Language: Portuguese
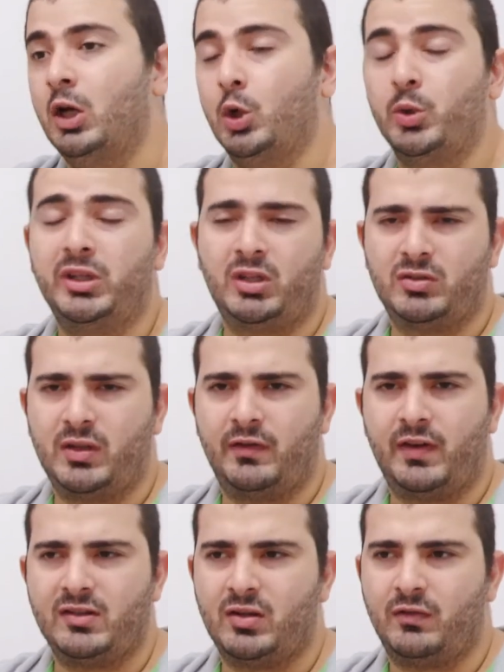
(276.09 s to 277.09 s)
Ou então você vai
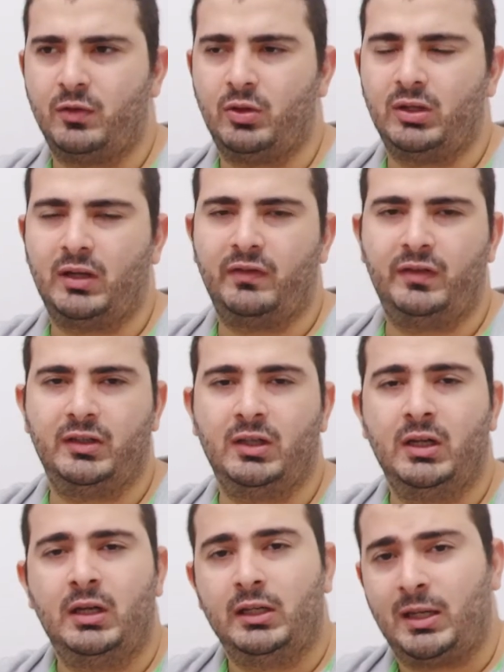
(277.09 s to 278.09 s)
fazer uma fotografia
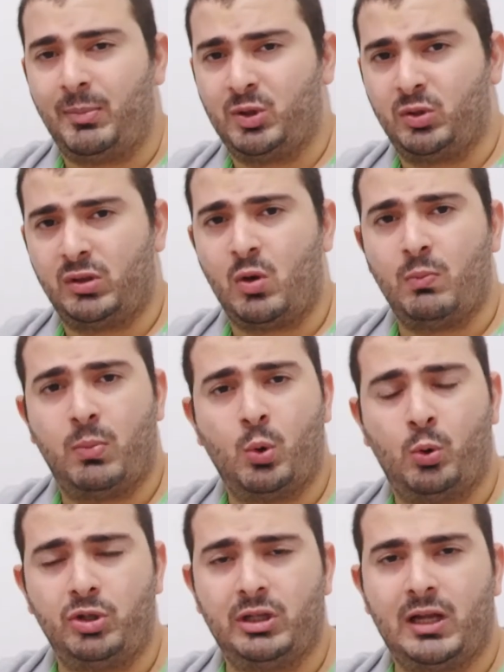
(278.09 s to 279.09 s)
que a pessoa está um
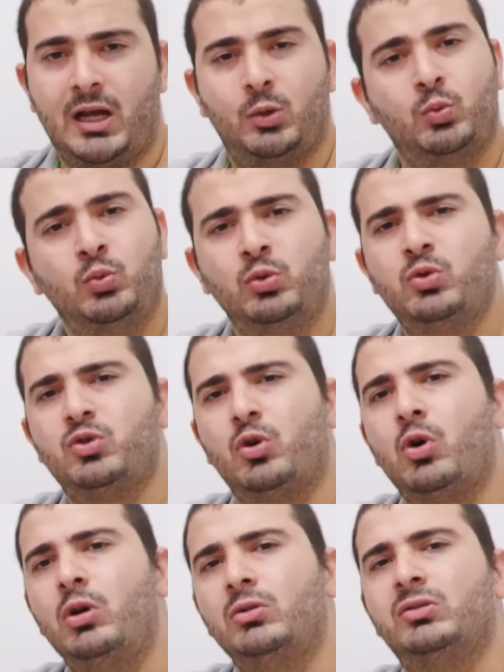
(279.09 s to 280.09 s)
pouco de lado, um dos
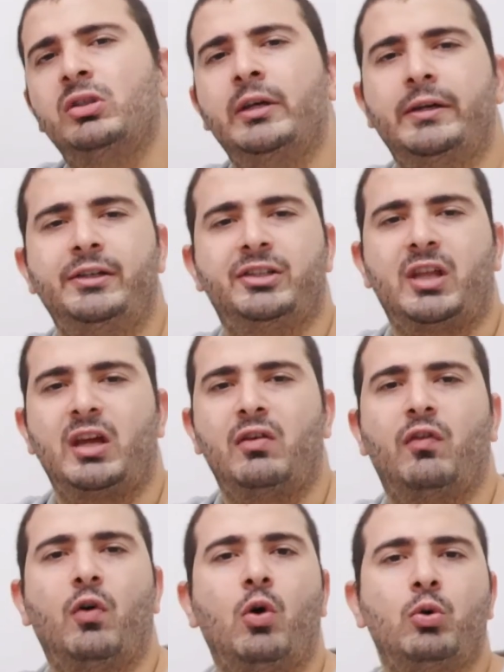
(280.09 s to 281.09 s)
olhos está em
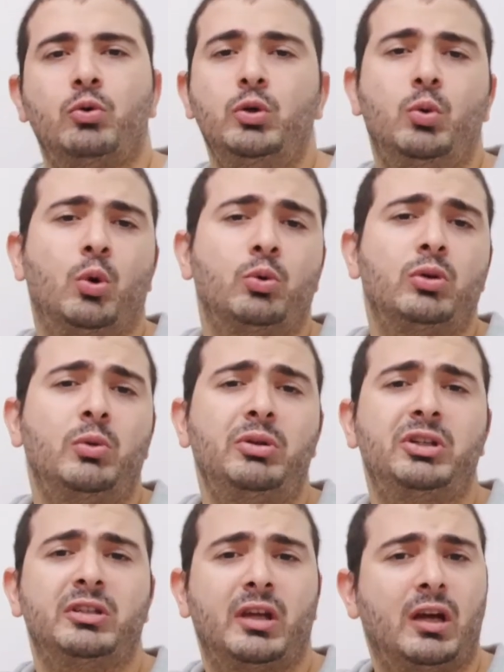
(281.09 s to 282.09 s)
foco e o outro não
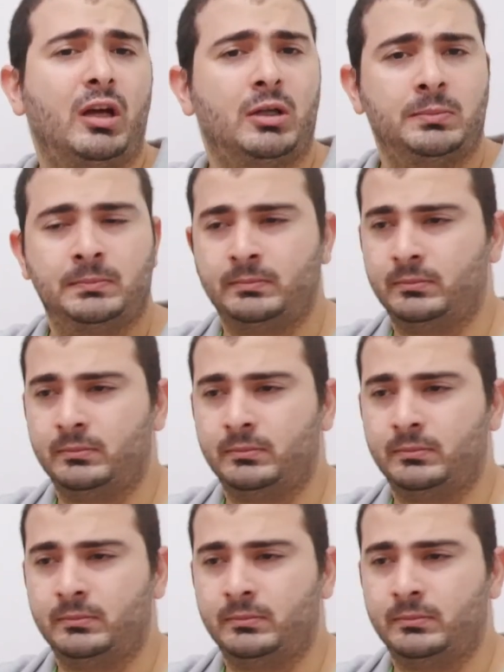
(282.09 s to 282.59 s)
está.